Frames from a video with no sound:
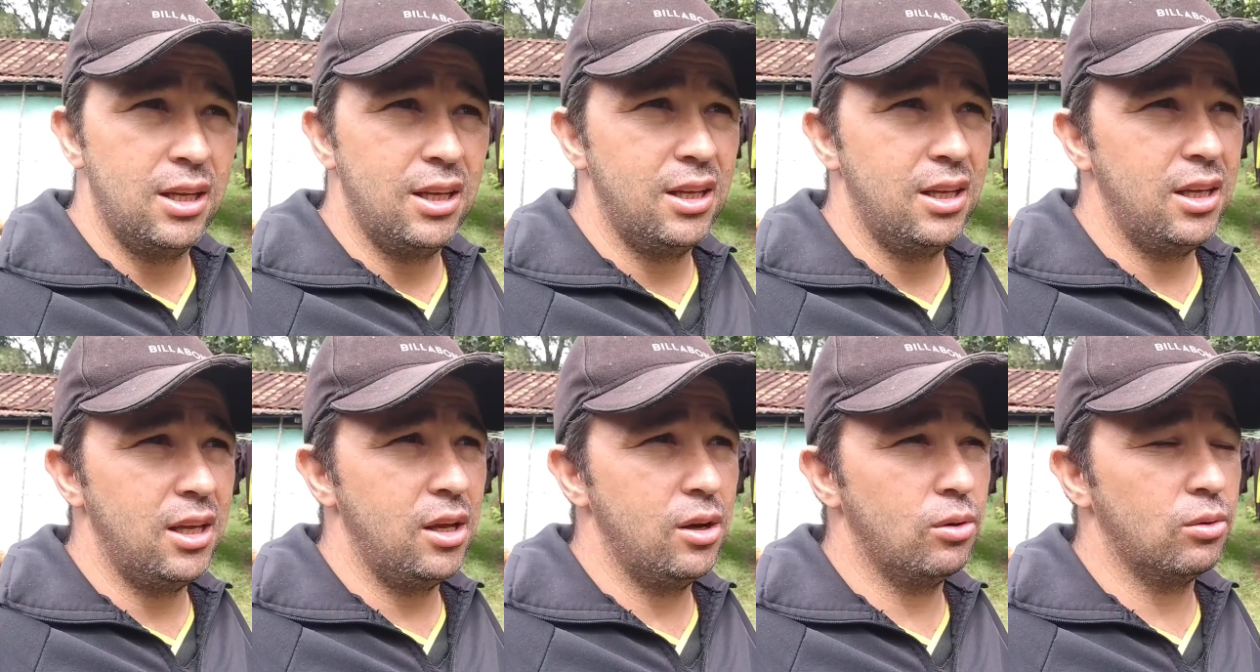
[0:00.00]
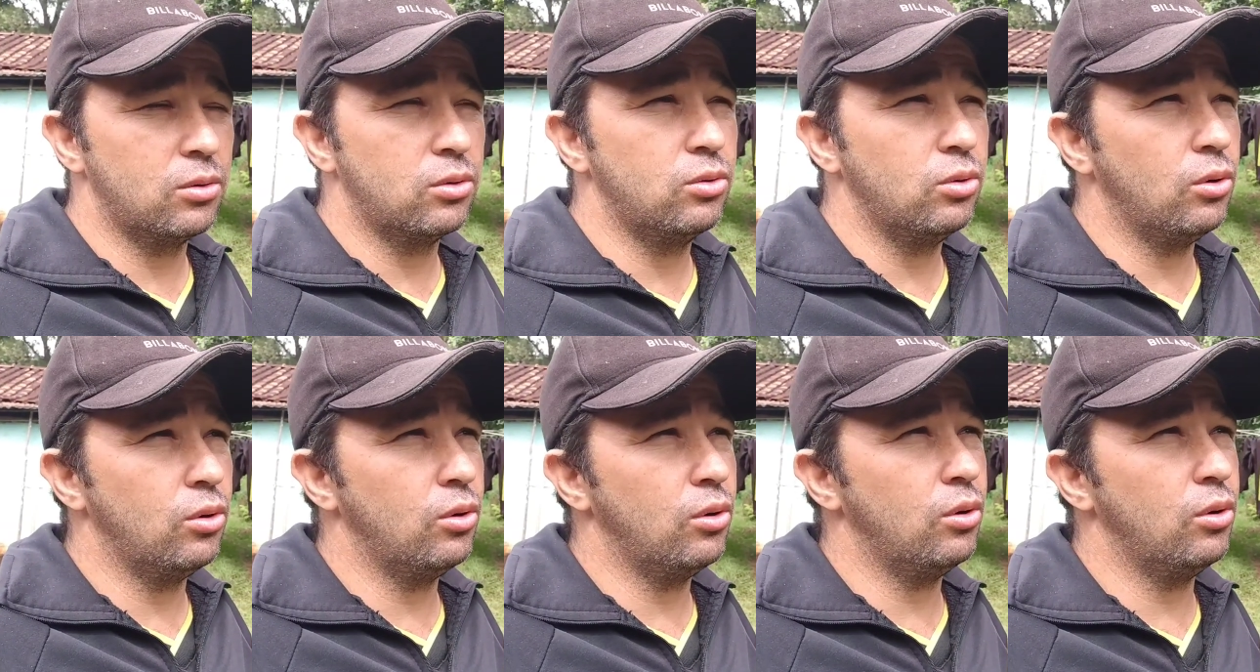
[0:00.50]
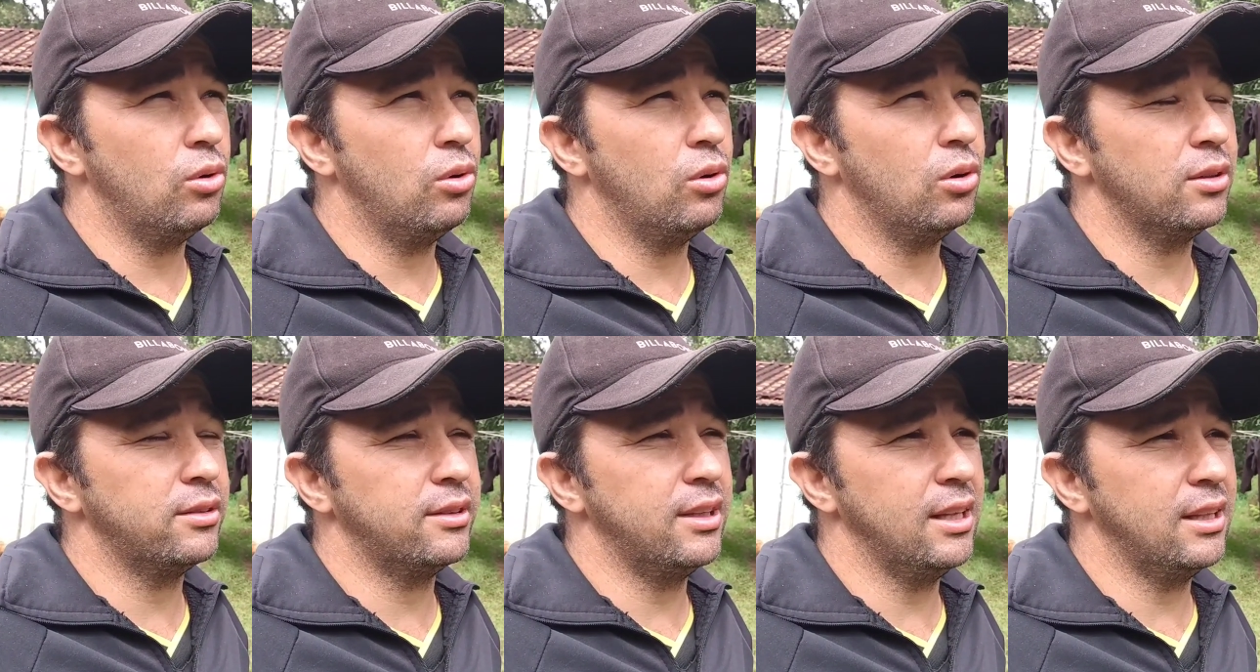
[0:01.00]
E eu
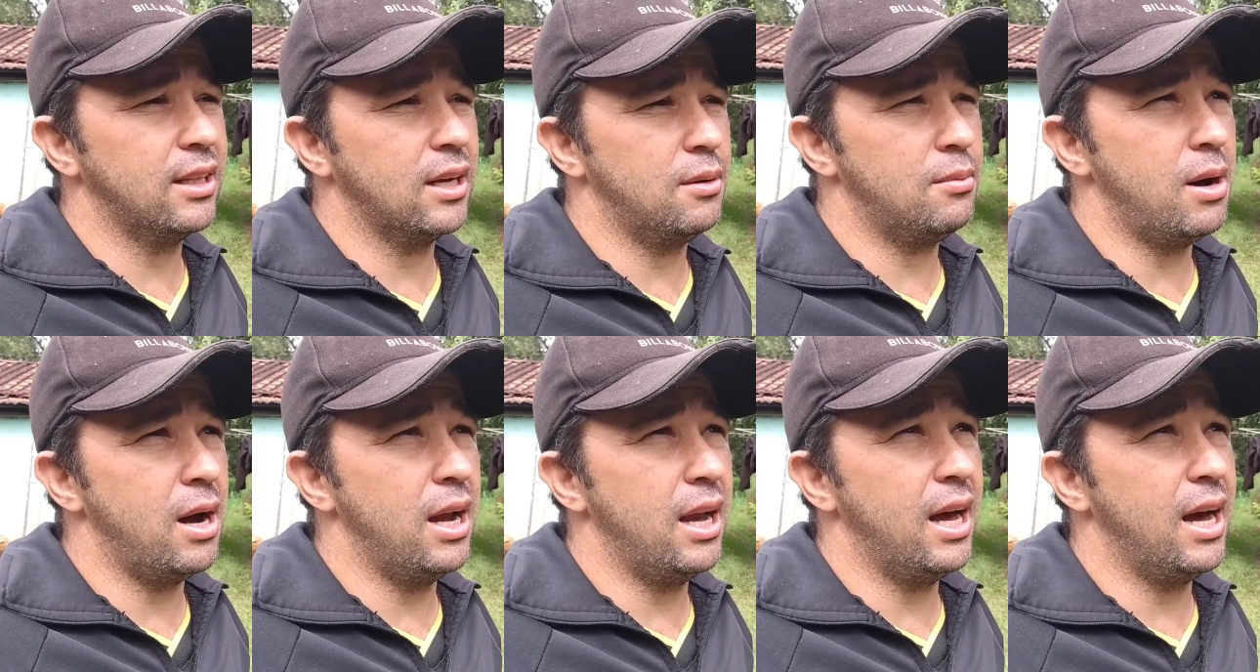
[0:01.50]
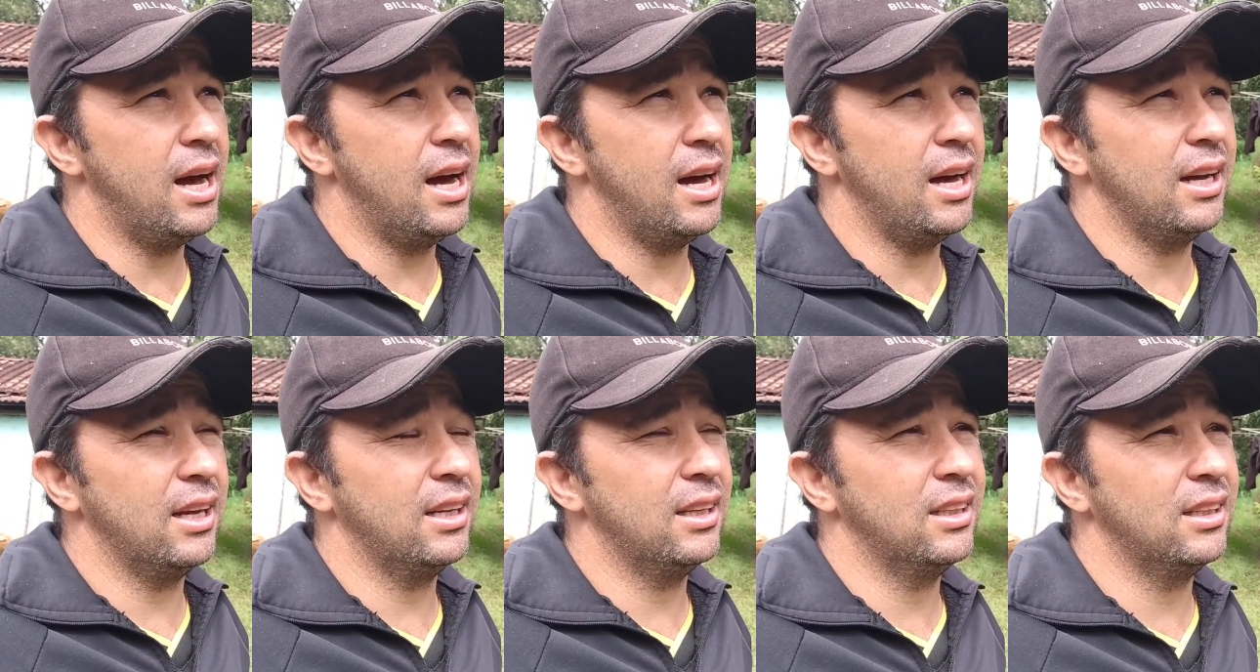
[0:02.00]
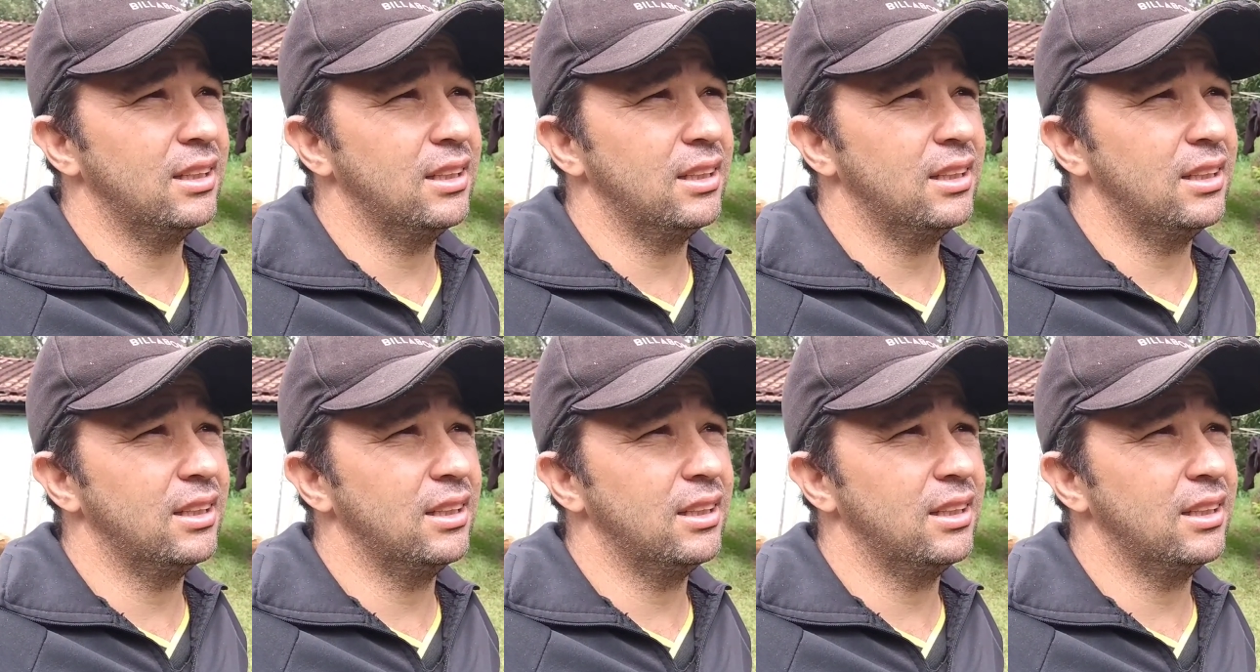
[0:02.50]
tô sem trabalhar